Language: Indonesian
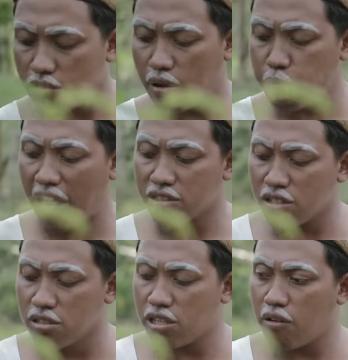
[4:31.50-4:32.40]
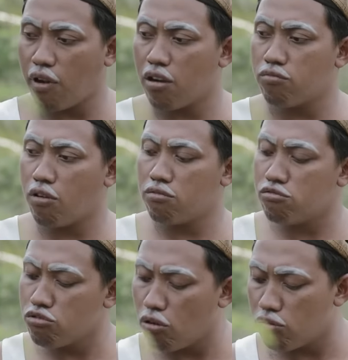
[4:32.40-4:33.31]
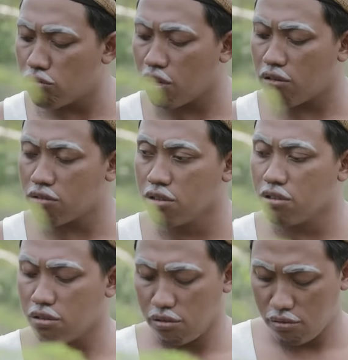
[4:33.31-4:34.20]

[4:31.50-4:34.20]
ora pantes disawang wong yo ngono kok di